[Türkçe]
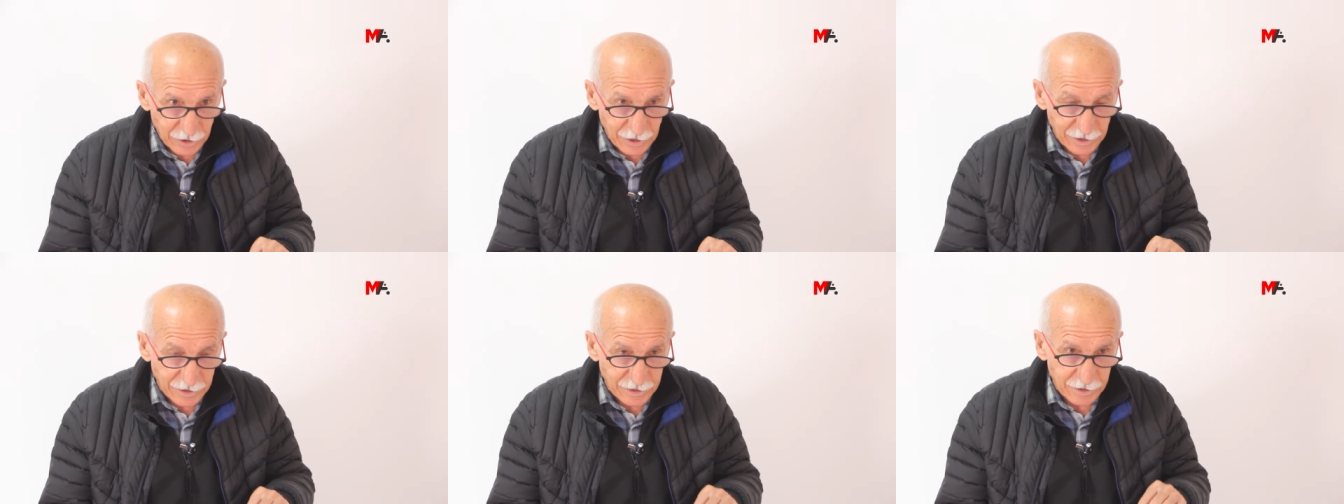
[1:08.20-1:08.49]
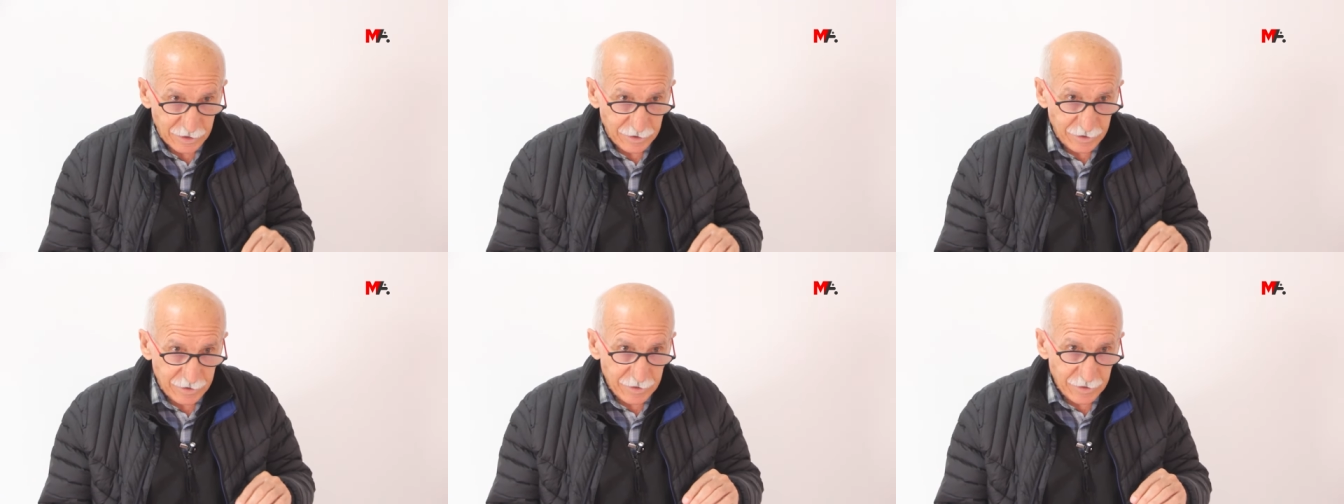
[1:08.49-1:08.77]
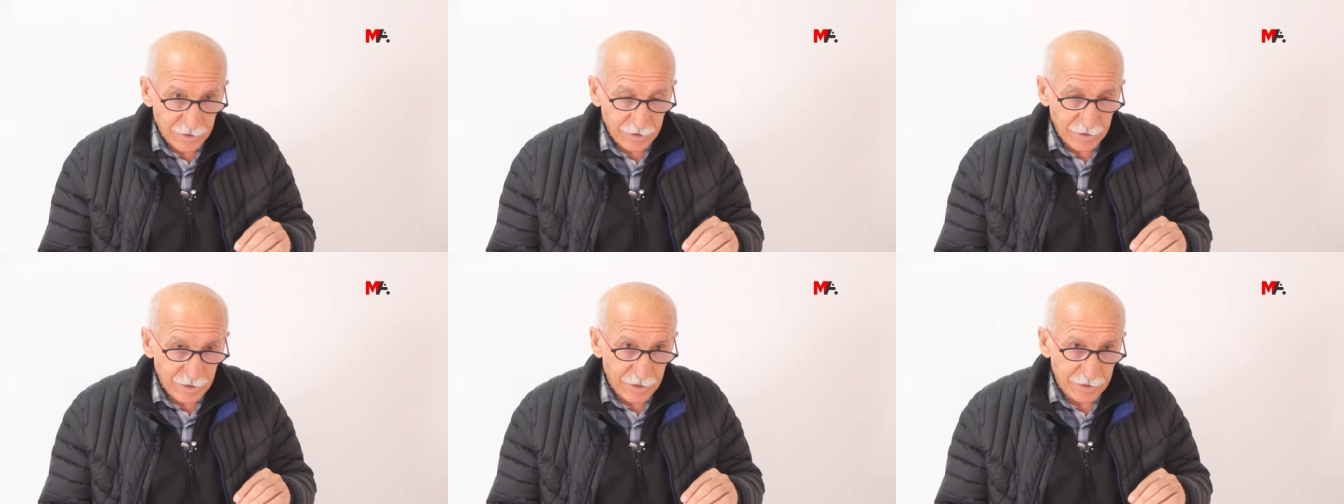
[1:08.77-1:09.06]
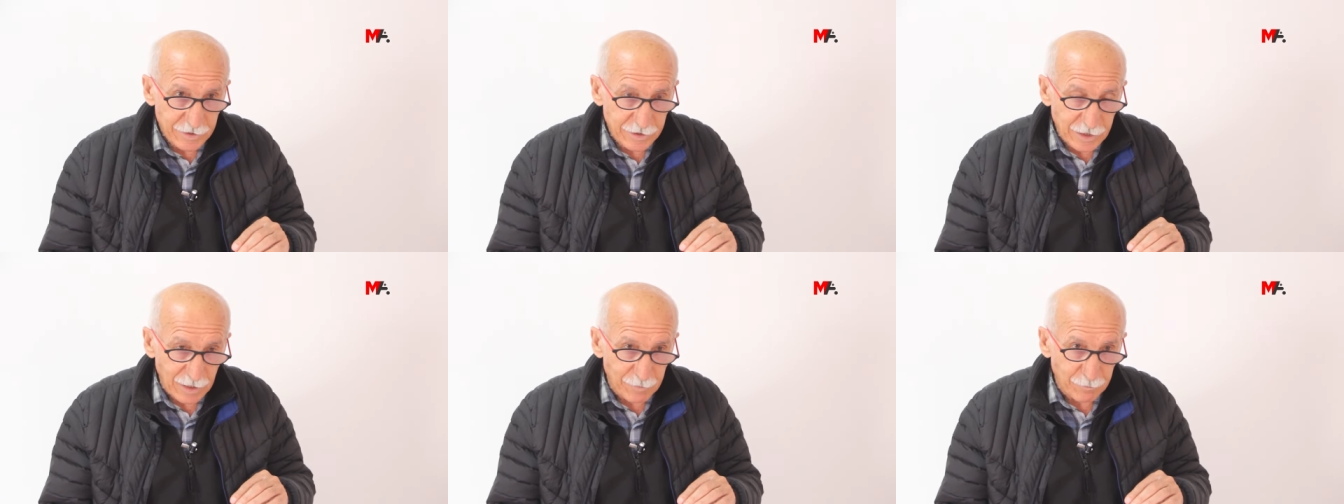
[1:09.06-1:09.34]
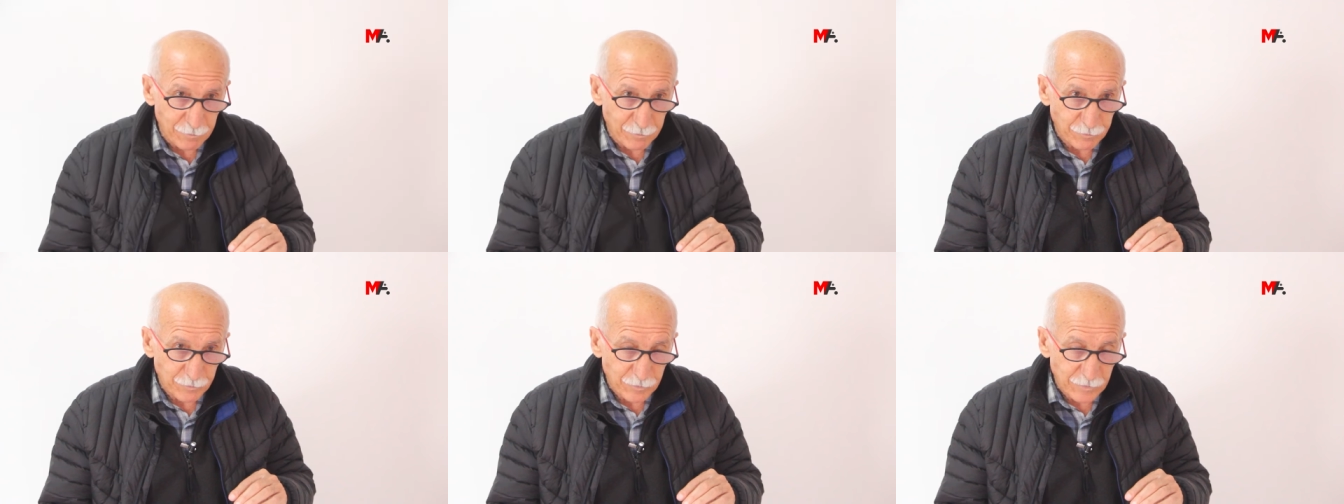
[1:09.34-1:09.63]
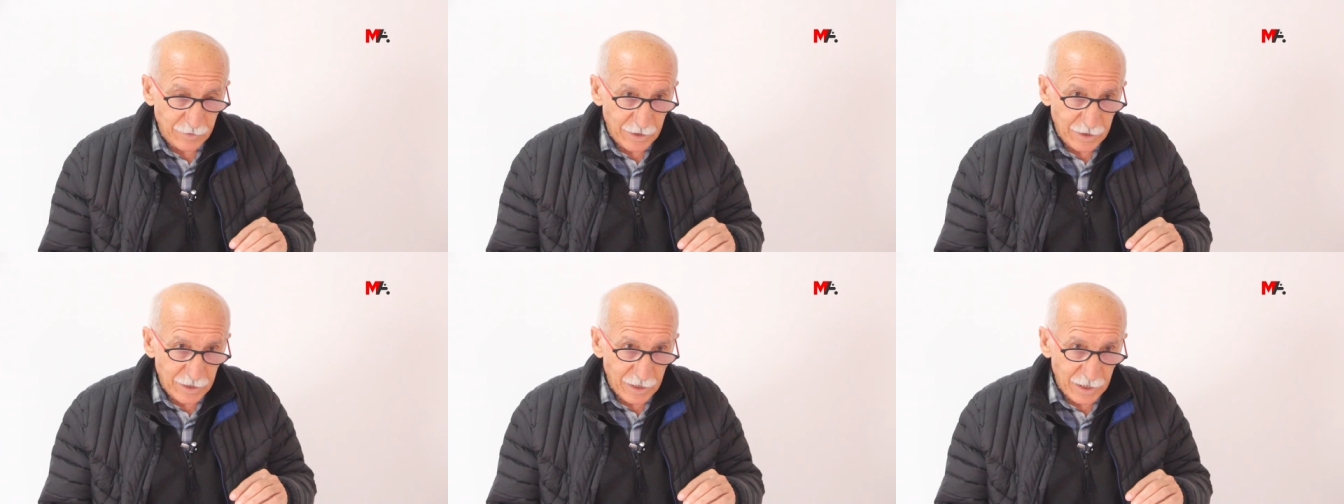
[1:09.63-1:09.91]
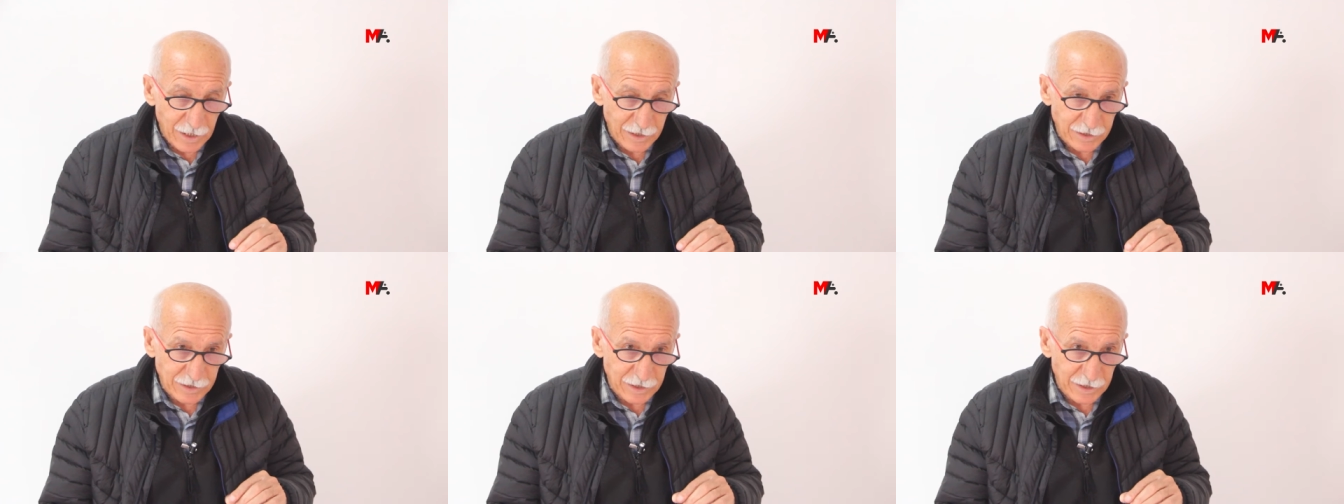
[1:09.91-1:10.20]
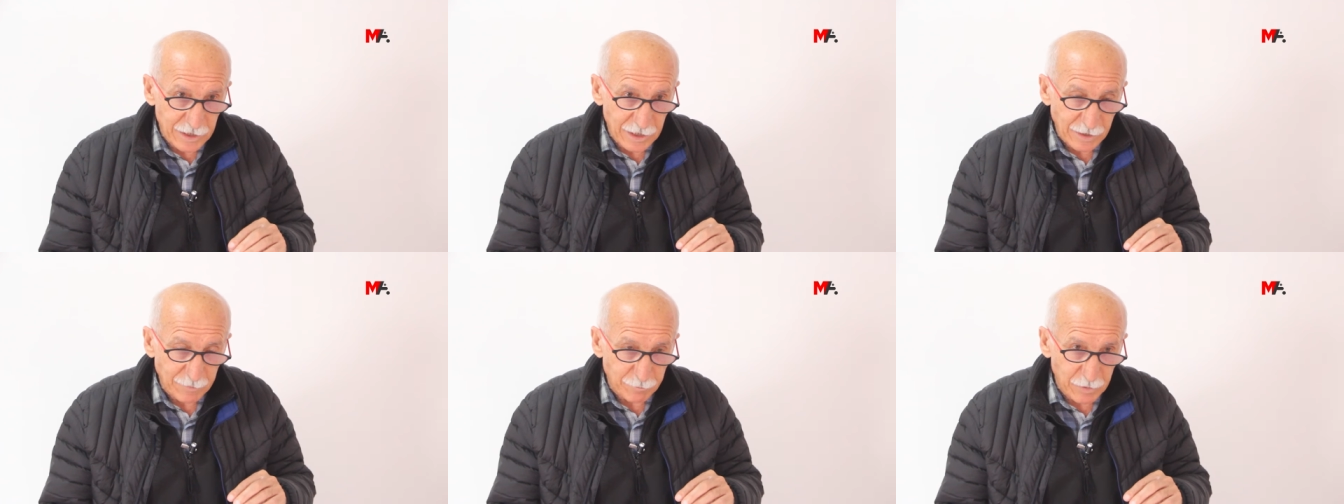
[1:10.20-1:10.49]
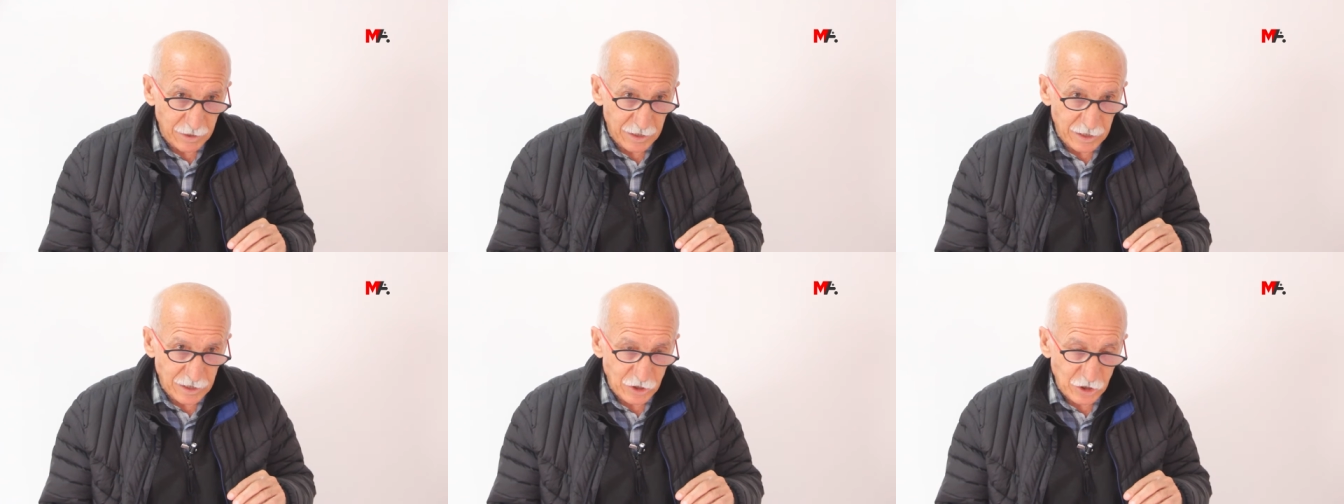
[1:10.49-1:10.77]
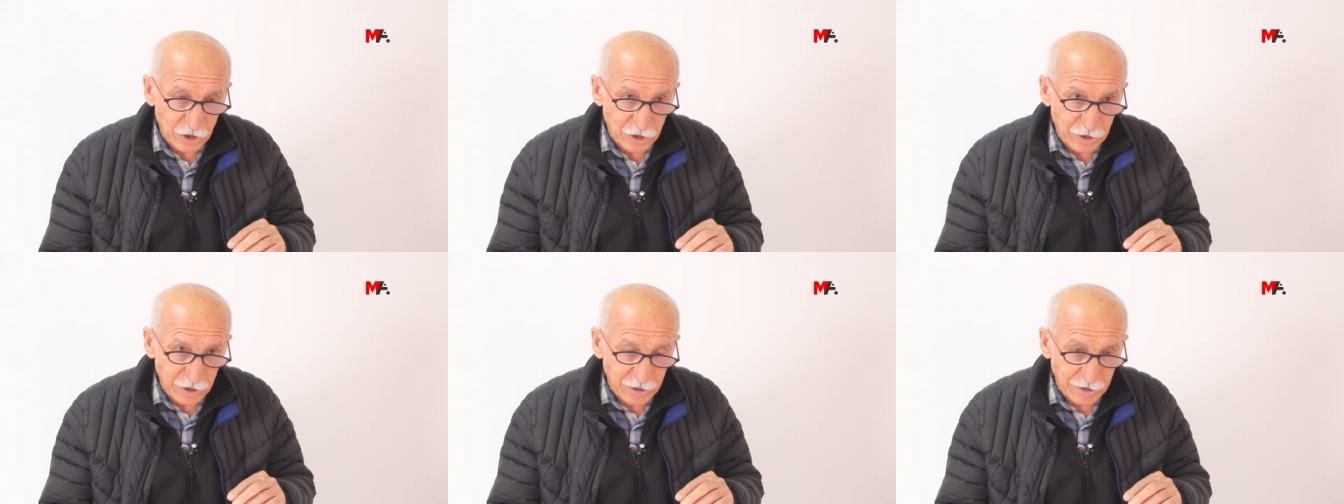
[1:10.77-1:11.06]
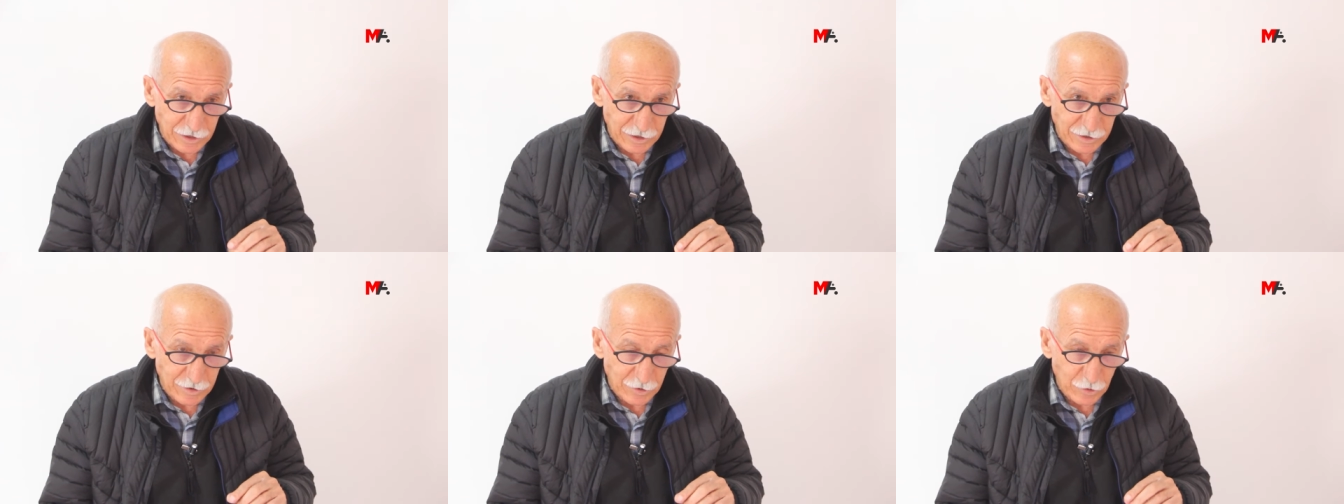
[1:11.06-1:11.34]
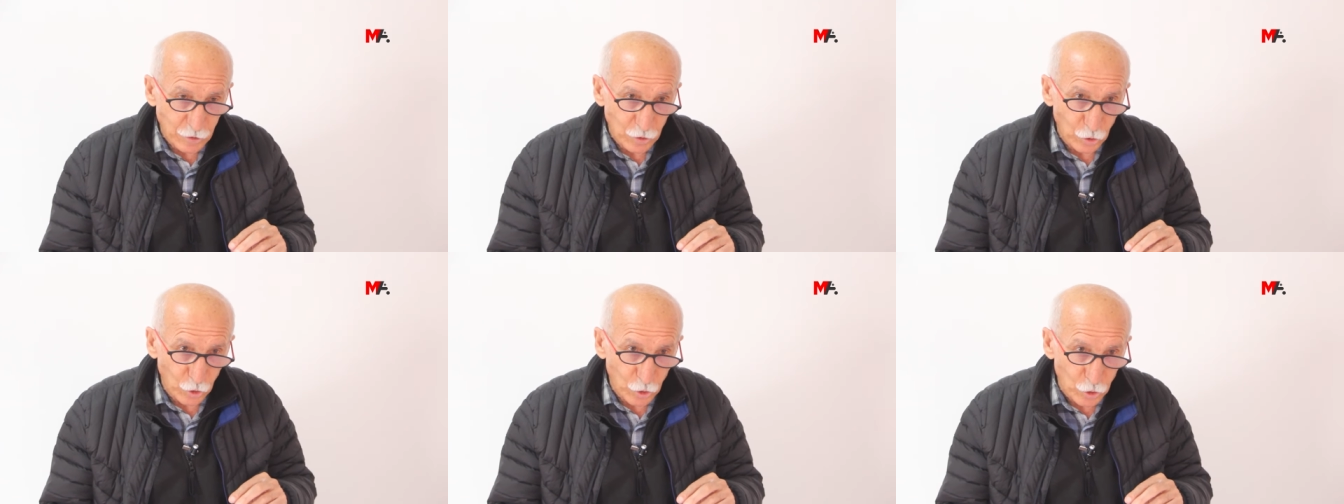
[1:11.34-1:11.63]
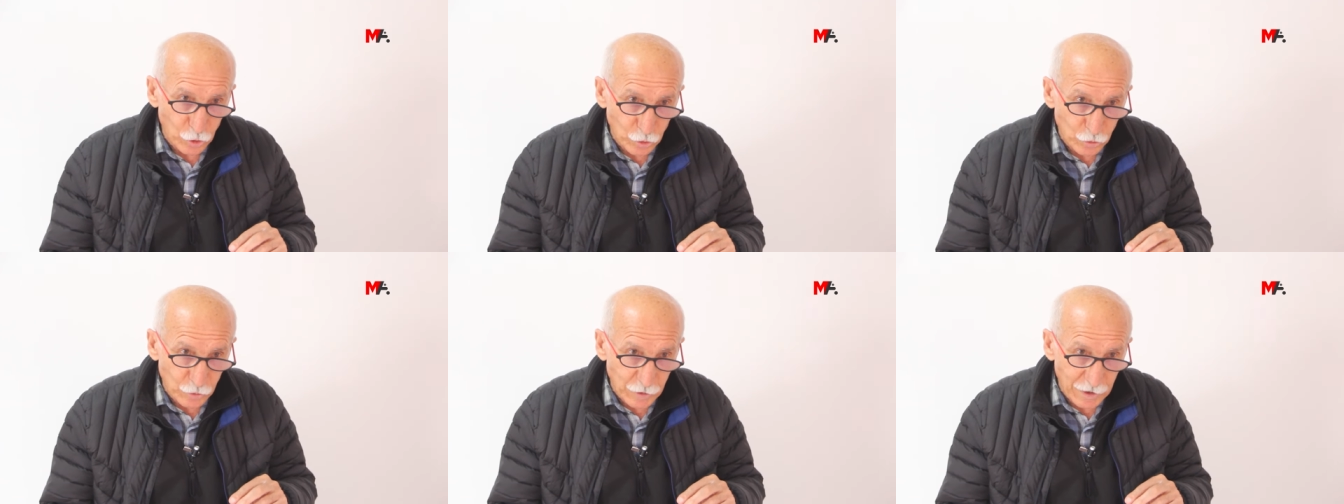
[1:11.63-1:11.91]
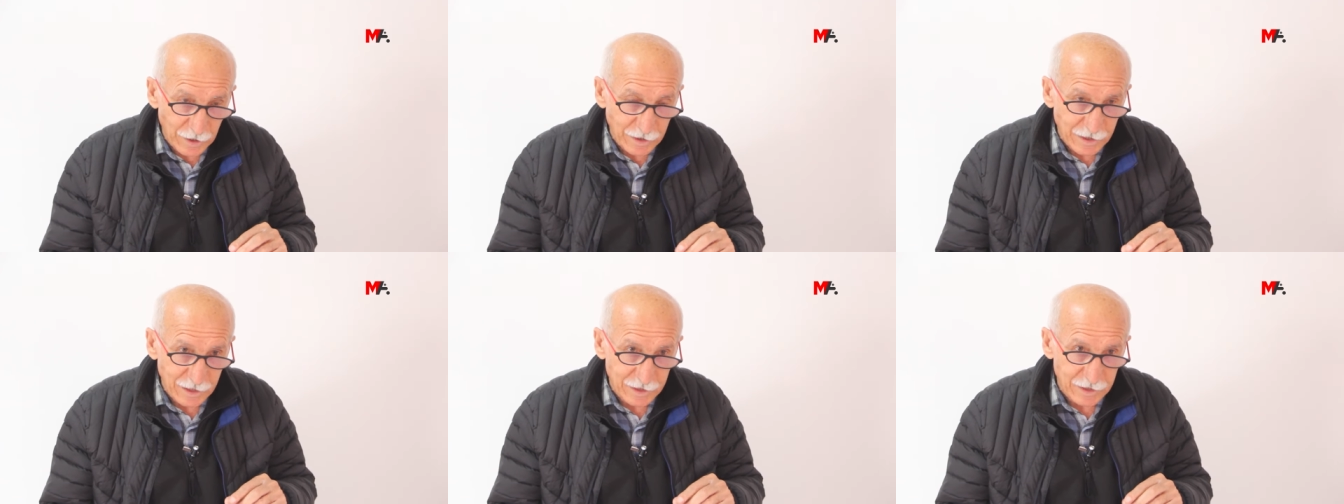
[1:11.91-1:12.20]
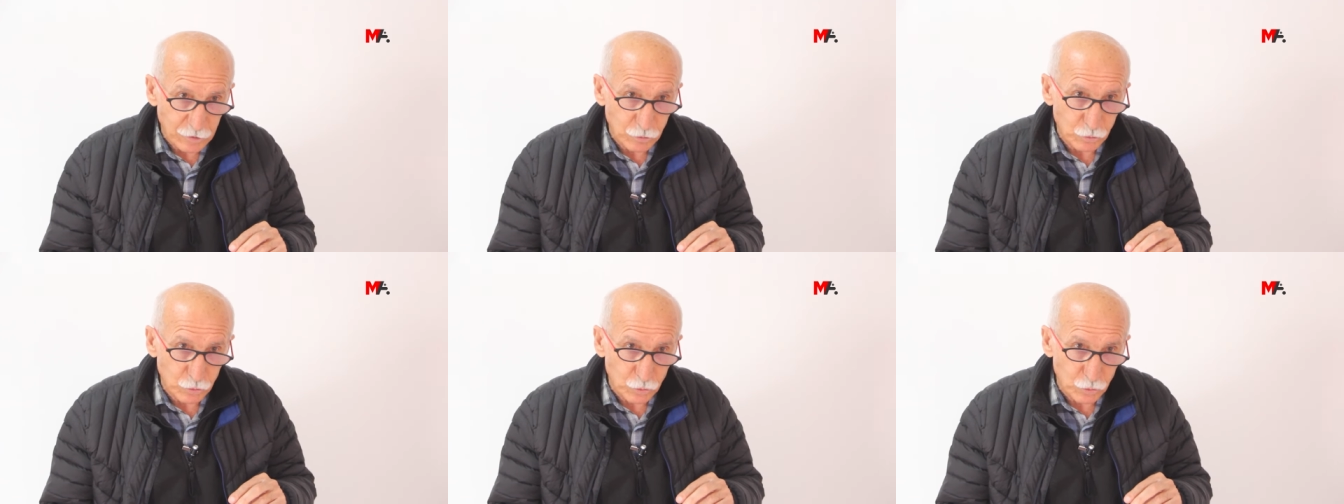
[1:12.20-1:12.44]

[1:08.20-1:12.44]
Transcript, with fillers: yer tam Erkenek Barajı'nın önünde ya da